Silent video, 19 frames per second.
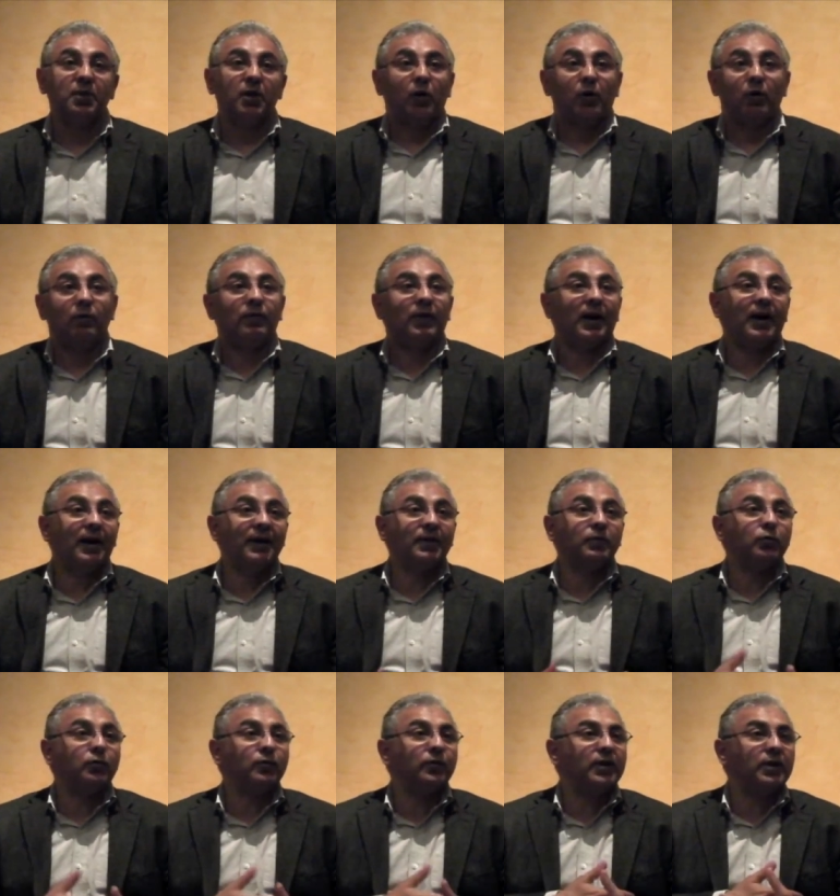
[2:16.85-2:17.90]
on va
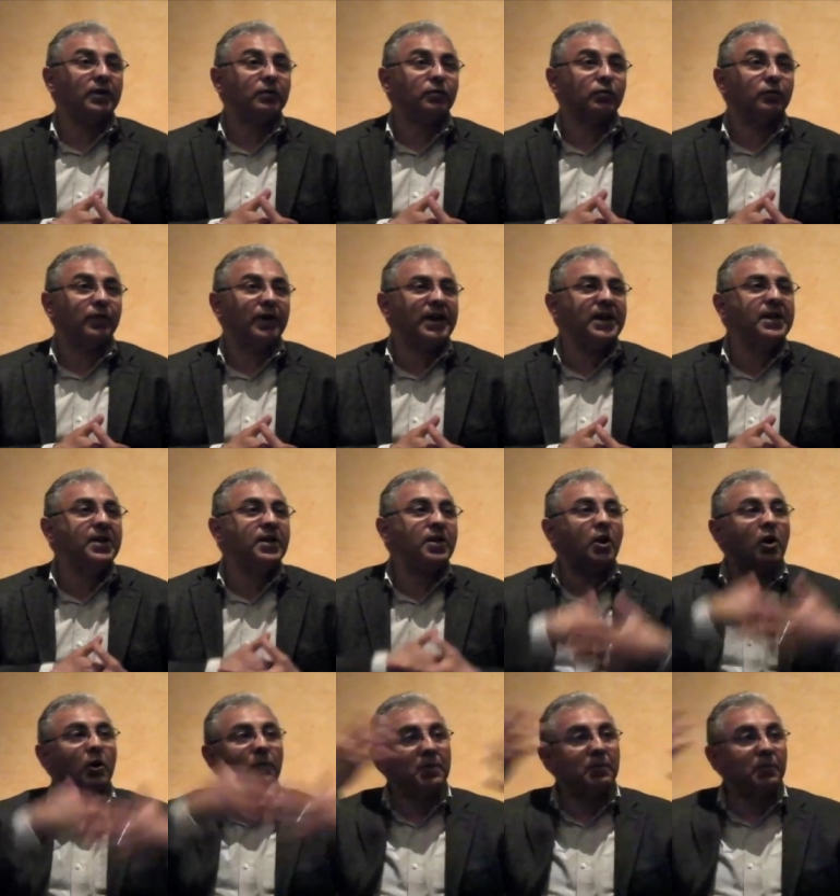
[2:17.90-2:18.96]
trouver, trouver
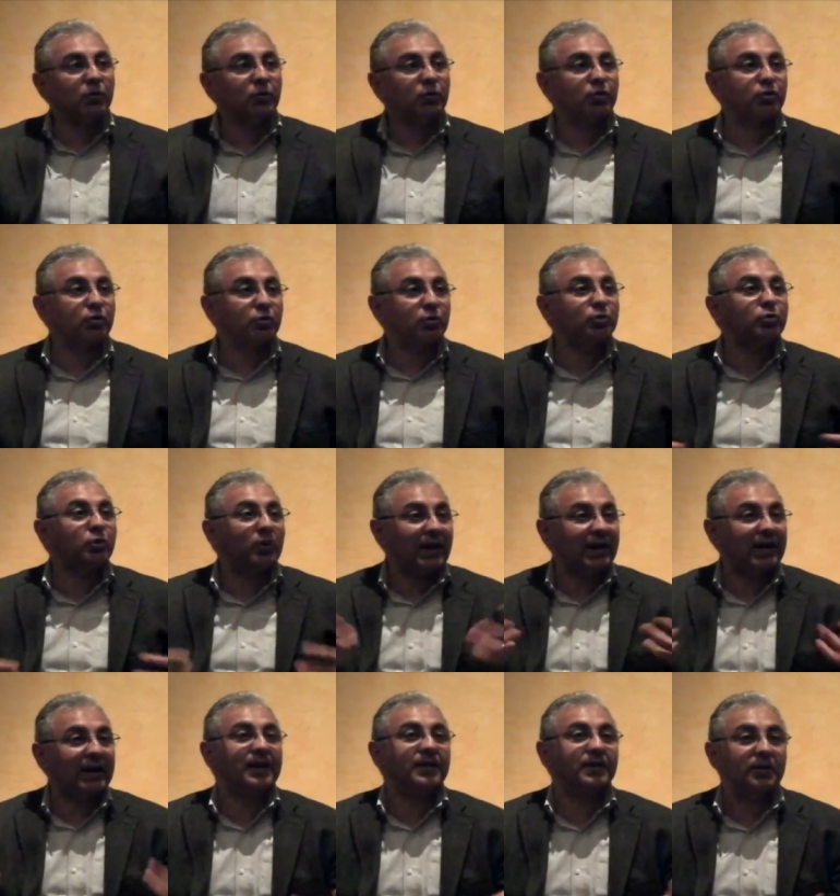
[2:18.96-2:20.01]
énormément de choses sur la
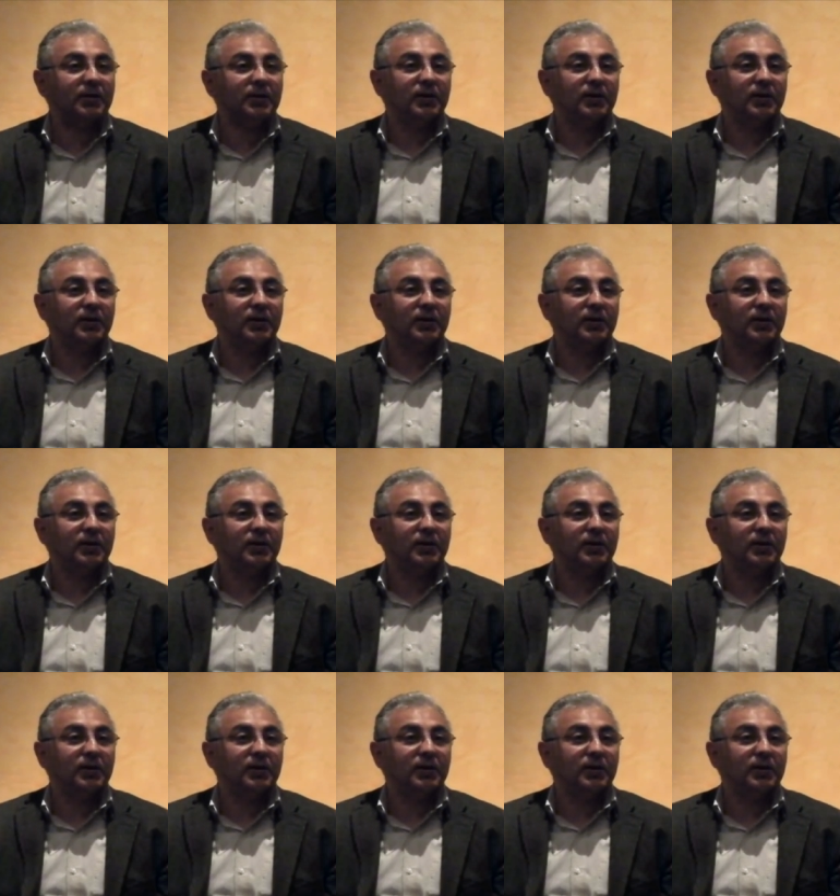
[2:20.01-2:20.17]
quête.